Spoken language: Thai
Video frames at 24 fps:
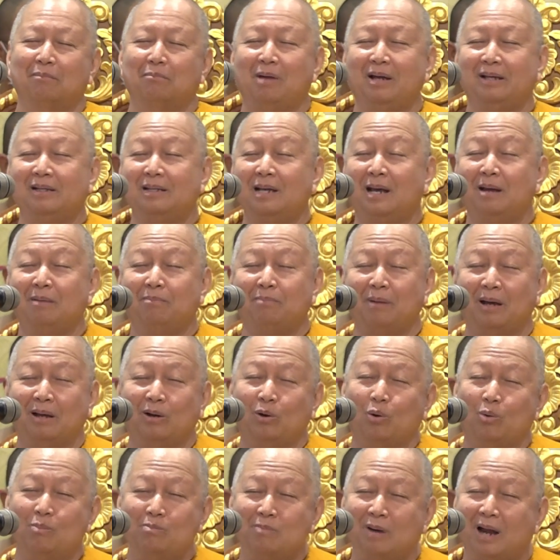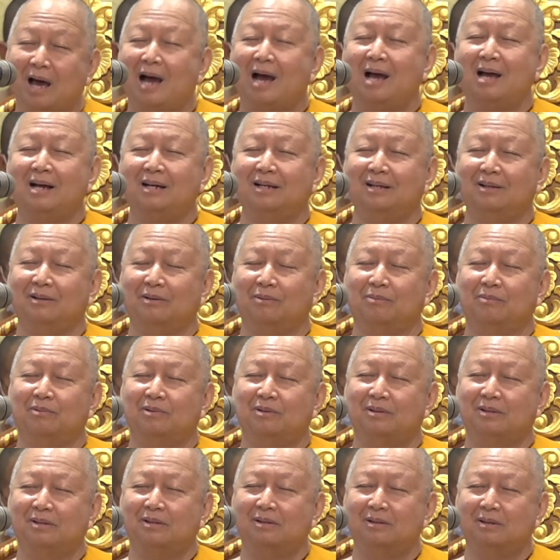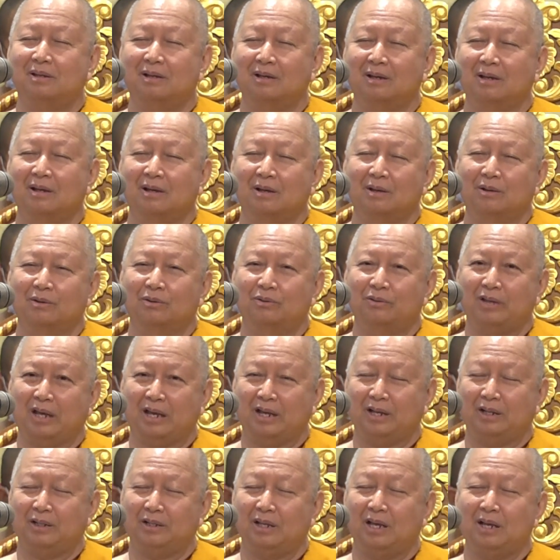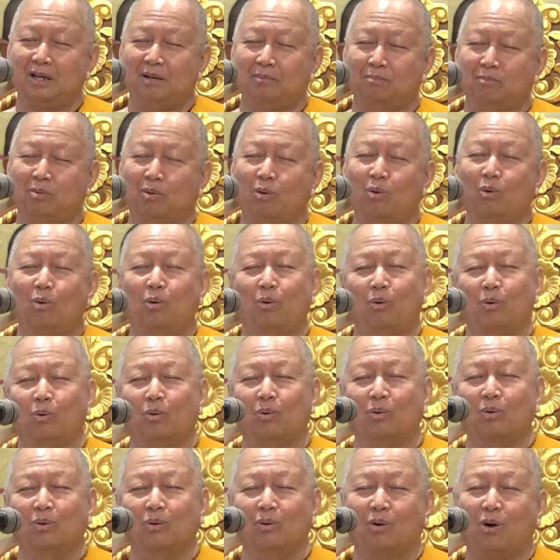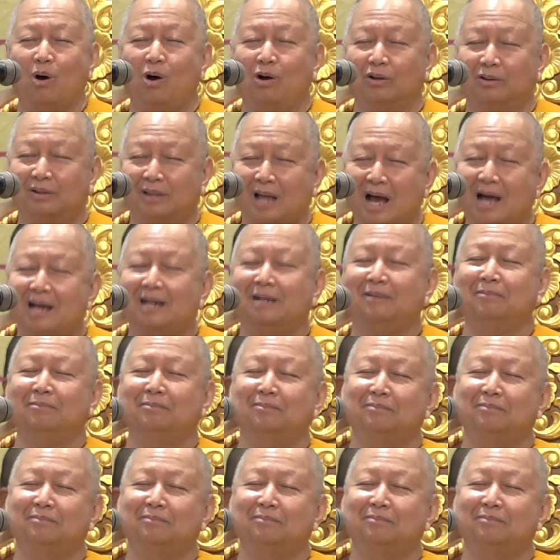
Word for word: ไม่ใช่ไปล้มล้างสิ่งที่ผู้ก่อตั้ง